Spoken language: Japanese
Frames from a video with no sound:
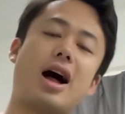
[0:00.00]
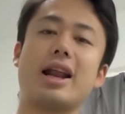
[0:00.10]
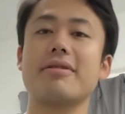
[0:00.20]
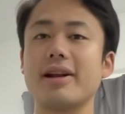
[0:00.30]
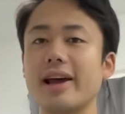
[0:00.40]
と。あ
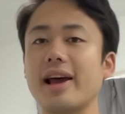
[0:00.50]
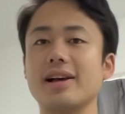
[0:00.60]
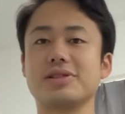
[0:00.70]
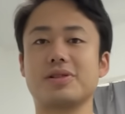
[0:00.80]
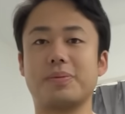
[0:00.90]
れは
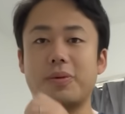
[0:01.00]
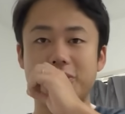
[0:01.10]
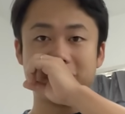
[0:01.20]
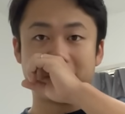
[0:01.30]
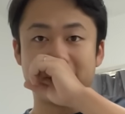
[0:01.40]
ね、ちょっと
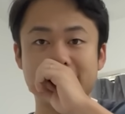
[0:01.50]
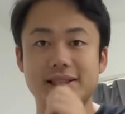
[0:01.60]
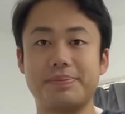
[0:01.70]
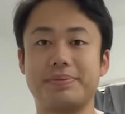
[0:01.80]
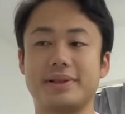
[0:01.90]
僕も
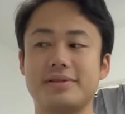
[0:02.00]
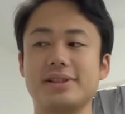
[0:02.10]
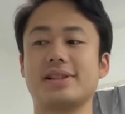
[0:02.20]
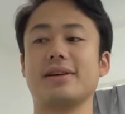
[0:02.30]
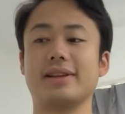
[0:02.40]
マジでびっく
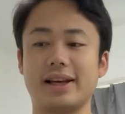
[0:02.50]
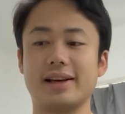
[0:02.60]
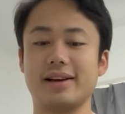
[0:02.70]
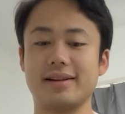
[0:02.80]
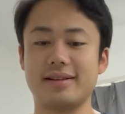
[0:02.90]
りしたん
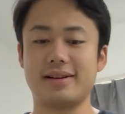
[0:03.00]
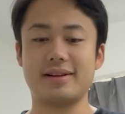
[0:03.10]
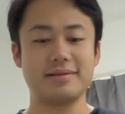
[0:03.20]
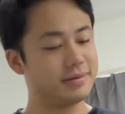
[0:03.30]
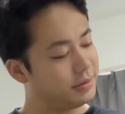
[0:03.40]
で、
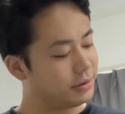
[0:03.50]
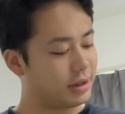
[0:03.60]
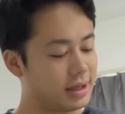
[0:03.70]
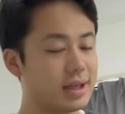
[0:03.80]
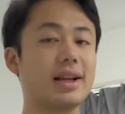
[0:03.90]
あの、もう
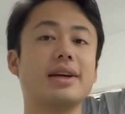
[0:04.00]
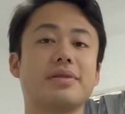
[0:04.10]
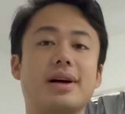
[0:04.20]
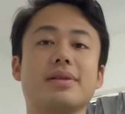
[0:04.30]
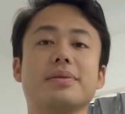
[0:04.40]
出さない
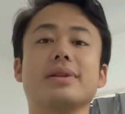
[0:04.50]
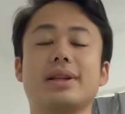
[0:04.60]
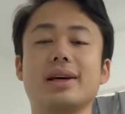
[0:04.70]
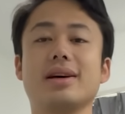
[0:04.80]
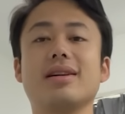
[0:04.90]
となと思っ
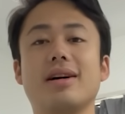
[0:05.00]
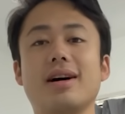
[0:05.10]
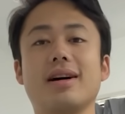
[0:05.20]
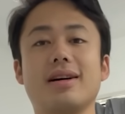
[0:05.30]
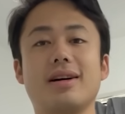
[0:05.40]
てね。
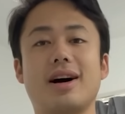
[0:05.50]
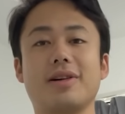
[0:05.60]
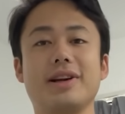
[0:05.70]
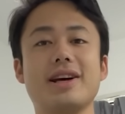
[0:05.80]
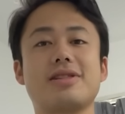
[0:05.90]

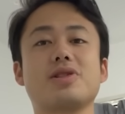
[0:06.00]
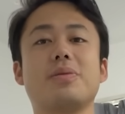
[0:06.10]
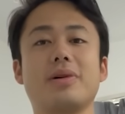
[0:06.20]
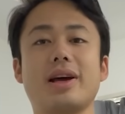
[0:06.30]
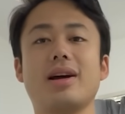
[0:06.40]
はい。あの、
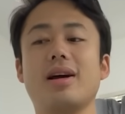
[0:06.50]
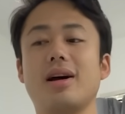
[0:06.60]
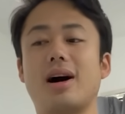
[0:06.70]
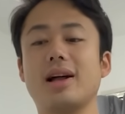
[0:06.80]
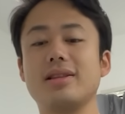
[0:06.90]
リアクションもね、
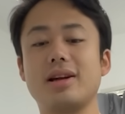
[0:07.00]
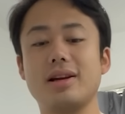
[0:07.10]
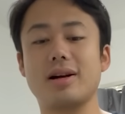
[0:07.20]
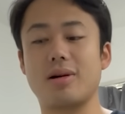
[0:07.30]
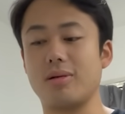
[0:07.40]
あんな
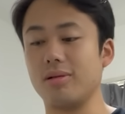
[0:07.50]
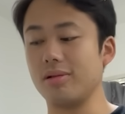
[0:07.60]
になんかこ